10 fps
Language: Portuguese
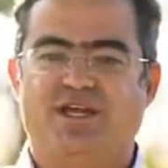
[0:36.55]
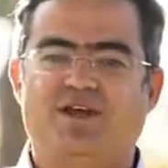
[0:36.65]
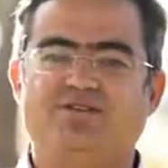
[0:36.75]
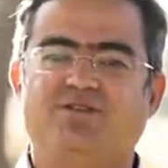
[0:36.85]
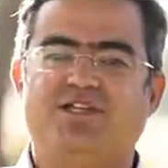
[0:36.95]
E
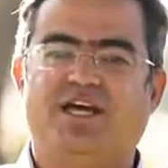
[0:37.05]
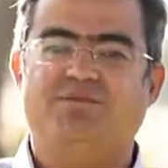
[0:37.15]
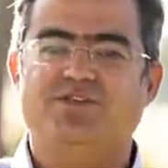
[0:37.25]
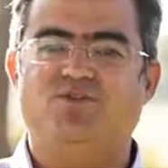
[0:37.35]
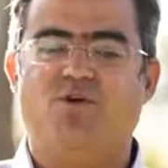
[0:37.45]
nós
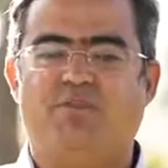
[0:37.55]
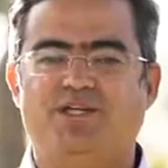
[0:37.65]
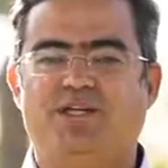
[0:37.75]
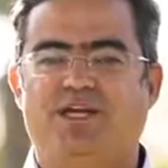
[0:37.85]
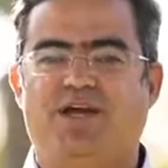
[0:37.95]
gostaríamos de
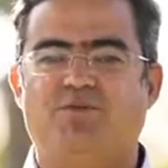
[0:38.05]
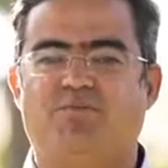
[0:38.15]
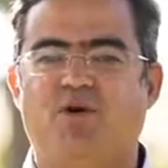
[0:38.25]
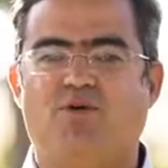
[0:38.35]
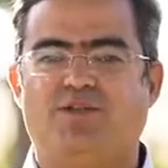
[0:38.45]
compartilhar um
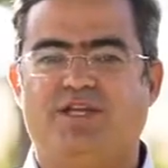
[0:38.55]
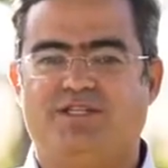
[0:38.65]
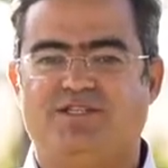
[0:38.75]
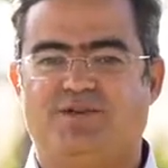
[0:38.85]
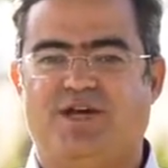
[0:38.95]
pouco
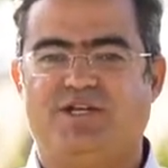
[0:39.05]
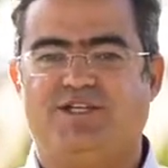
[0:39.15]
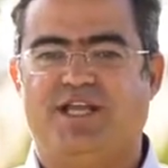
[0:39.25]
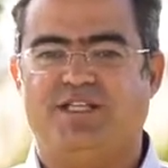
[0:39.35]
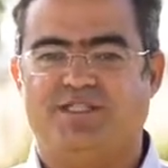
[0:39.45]
dessa história
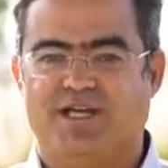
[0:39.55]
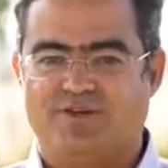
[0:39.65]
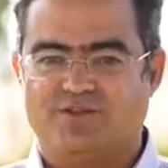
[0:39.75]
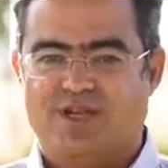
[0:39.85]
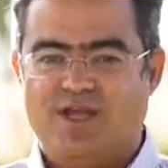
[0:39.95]
de 10
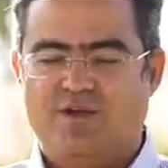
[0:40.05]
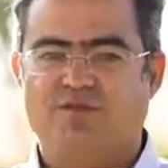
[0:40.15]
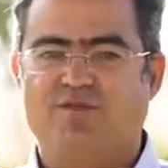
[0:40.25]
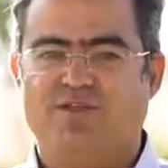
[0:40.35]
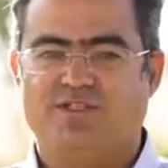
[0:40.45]
anos
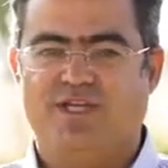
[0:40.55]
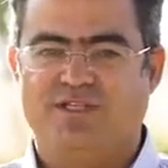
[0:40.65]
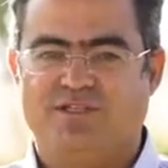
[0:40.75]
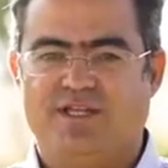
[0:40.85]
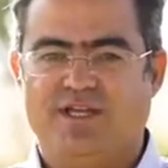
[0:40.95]
com
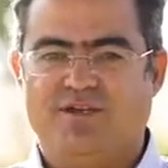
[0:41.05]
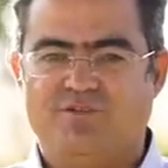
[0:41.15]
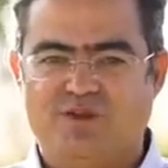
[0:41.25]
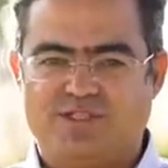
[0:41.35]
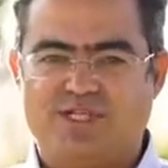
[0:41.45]
vocês,
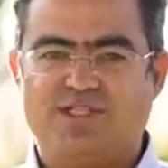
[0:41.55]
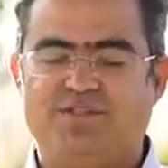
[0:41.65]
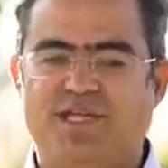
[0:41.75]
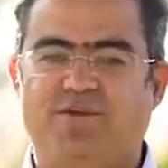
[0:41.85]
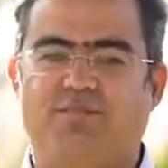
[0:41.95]
com vocês que
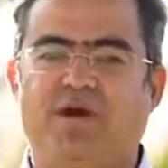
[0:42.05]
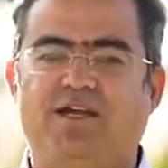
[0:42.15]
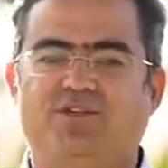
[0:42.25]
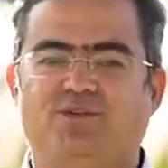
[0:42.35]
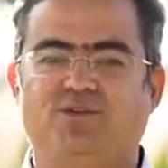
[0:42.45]
fizeram
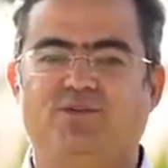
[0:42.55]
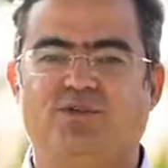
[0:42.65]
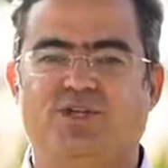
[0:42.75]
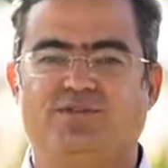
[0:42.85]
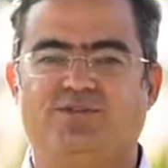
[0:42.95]
parte de tudo
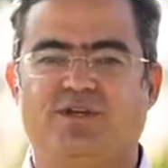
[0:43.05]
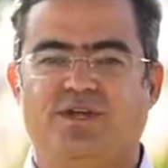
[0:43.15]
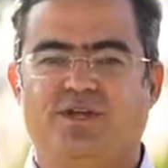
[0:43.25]
isso.